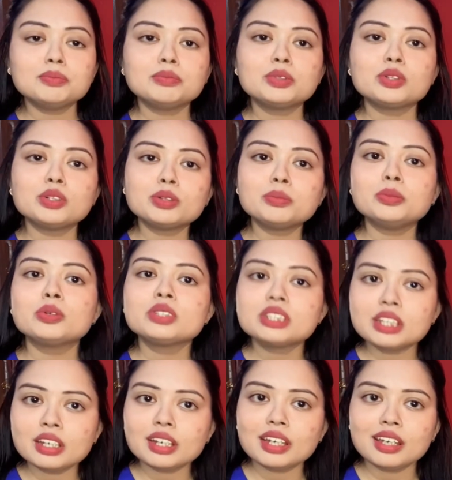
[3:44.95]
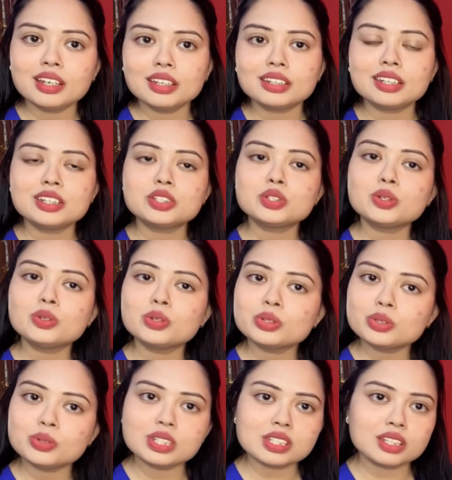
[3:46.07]
वो लोग बोलते गए कि छोड़
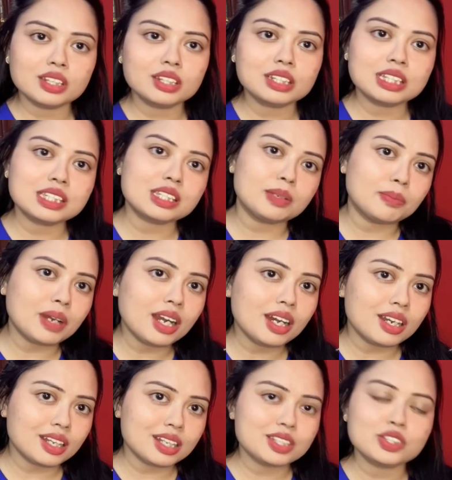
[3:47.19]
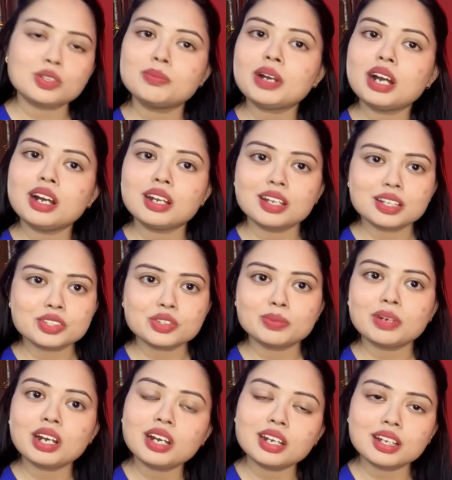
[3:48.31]
दो इस लड़की से बाहर आ जाओ बाहर आ जाओ
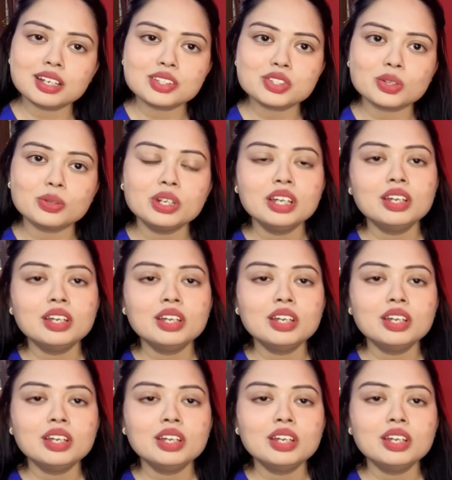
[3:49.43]
बाहर आ जाओ